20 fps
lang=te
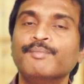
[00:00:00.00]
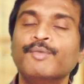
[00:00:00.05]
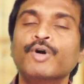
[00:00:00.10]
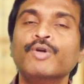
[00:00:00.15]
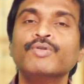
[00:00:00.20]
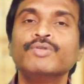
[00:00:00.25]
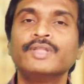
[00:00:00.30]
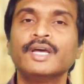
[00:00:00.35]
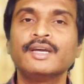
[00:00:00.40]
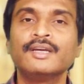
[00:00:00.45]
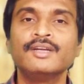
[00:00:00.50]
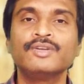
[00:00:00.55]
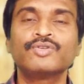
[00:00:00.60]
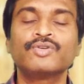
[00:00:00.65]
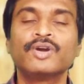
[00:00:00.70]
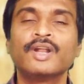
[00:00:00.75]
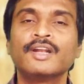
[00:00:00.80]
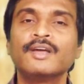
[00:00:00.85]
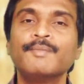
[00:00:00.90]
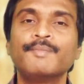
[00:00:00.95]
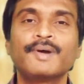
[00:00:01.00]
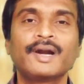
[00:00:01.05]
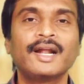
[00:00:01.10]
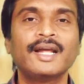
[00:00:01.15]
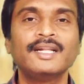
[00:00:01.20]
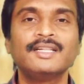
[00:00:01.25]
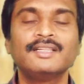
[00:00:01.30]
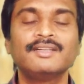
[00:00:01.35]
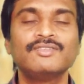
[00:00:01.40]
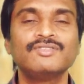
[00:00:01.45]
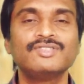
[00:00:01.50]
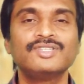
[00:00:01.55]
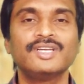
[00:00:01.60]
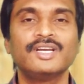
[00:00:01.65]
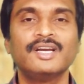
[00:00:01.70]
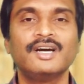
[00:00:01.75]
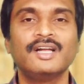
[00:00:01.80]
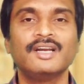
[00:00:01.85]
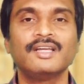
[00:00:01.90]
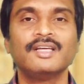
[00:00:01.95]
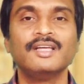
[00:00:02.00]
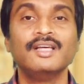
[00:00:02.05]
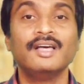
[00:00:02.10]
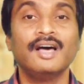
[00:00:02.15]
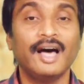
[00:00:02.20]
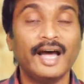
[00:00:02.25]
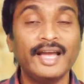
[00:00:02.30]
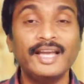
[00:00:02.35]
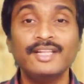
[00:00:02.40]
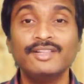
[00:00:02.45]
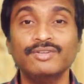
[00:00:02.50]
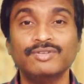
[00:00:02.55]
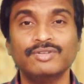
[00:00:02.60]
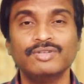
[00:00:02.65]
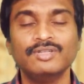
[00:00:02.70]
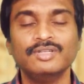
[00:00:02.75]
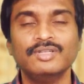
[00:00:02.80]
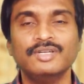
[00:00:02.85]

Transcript: బరువు తగ్గించుకోవడానికి ప్రయత్నం చేయాలి ఐదు